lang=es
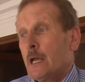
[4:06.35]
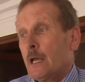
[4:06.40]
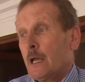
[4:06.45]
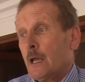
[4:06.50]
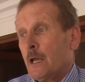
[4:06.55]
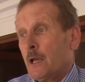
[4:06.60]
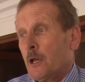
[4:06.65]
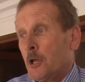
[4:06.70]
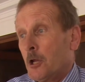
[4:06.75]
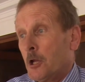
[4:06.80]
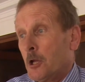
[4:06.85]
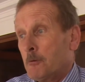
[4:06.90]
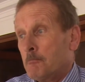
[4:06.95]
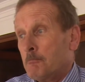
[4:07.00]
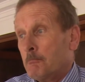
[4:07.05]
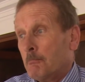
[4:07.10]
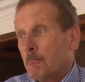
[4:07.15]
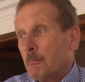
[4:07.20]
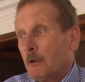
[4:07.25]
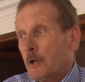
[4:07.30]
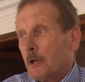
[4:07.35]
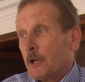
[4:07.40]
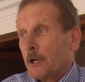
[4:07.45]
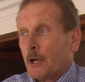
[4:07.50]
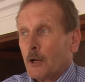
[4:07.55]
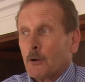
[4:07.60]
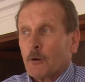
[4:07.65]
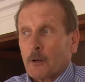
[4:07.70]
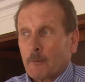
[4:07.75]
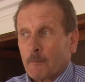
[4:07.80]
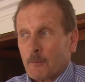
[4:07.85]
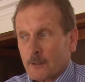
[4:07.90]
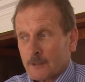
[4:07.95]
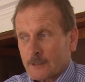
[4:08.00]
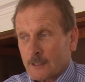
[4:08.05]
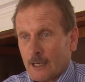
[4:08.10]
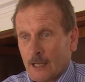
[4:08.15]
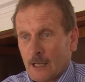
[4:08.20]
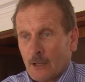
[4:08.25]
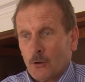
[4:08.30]
Eh, creo que por
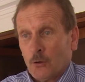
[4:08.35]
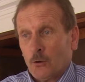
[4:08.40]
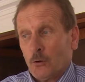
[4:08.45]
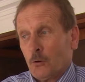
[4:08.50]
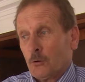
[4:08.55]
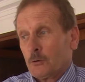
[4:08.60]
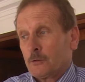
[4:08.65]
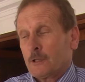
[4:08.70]
ese lado